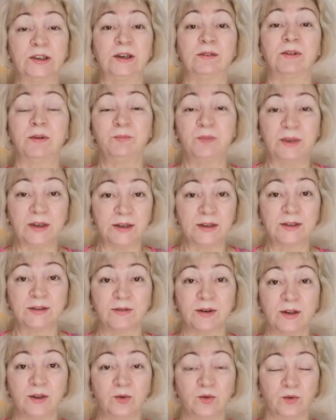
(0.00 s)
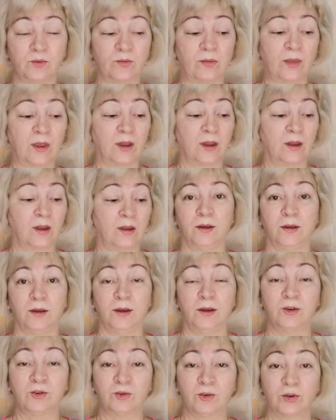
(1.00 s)
я вам перезвоню.
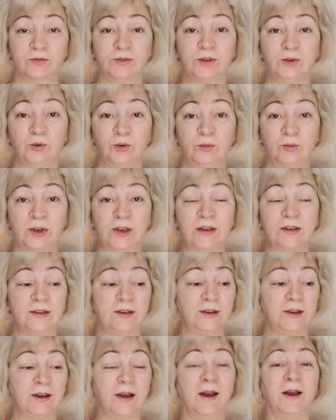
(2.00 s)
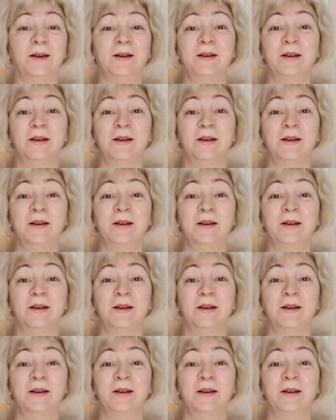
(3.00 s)
И что вы думаете? Я